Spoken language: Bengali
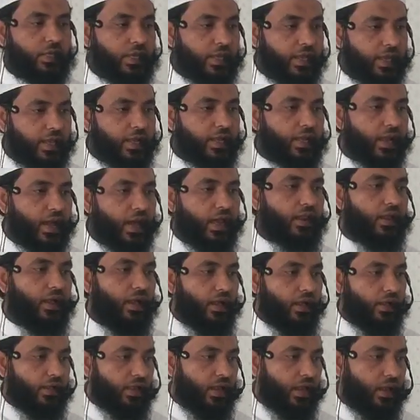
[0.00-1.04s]
কে কার
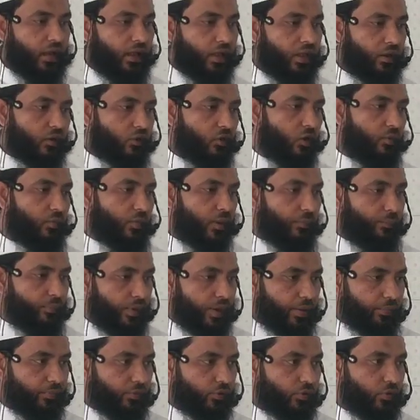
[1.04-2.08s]
আগে আল্লাহর ক্ষমা
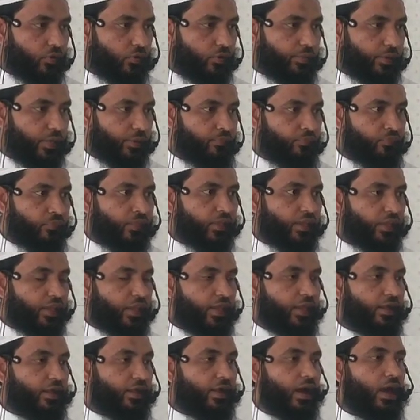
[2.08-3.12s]
প্রাপ্ত হবে কে
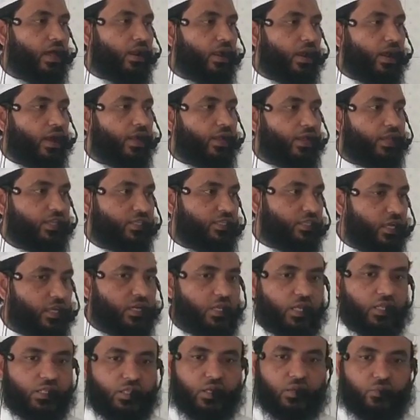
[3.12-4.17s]
কার আগে
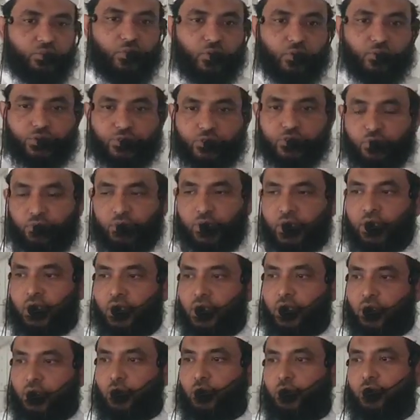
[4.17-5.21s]
জান্নাতে পৌঁছবে
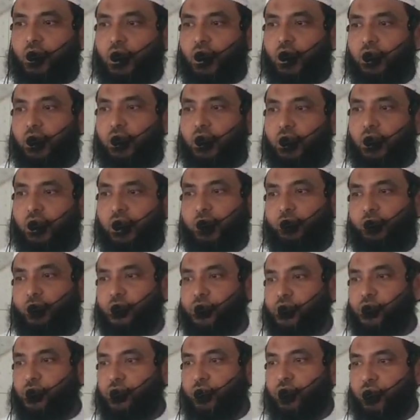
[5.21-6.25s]
তোমরা এর
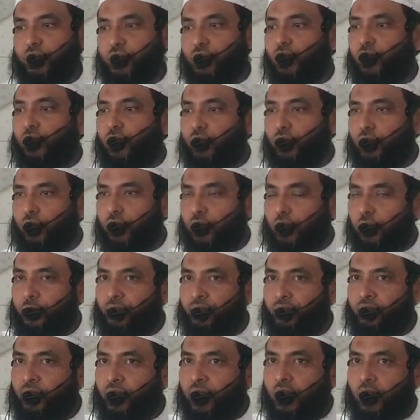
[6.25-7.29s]
প্রস্তুতি গ্রহণ করো
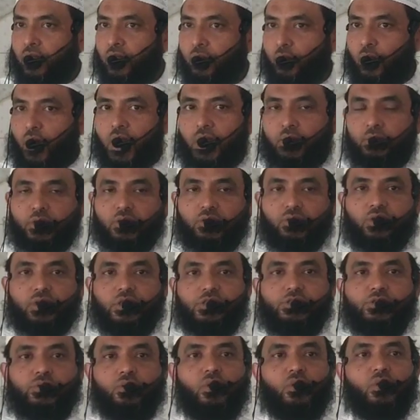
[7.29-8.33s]
মোহাম্মদুর
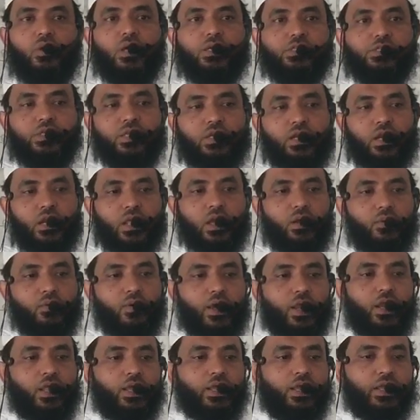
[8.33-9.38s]
রাসুল্লাহ সাল্লাহ
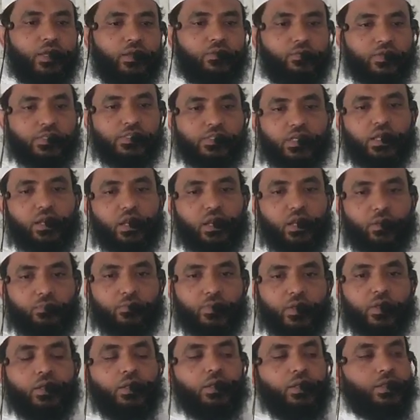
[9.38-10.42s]
আলহি ওয়াসাল্লাম
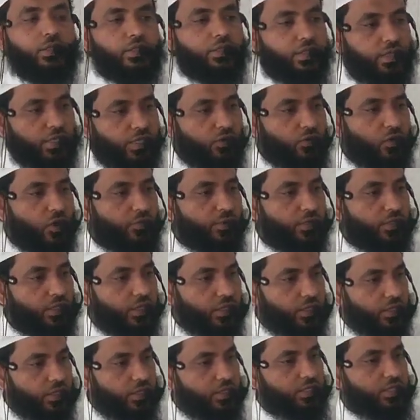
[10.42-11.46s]
তিনিও
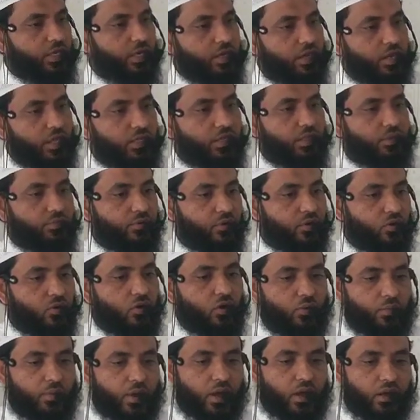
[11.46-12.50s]
আমাদেরকে জান্নাত এবং
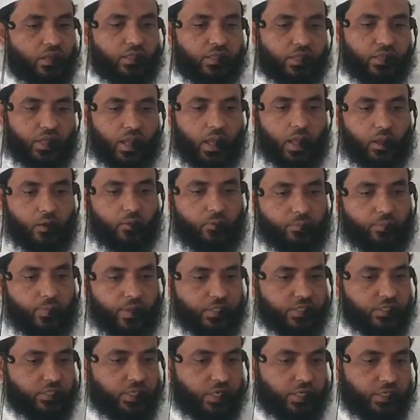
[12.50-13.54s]
ক্ষমার দিকে
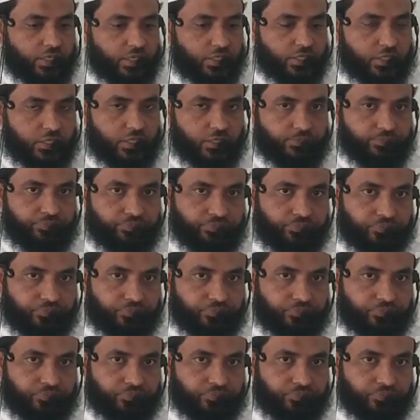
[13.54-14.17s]
আহ্বান জানিয়েছেন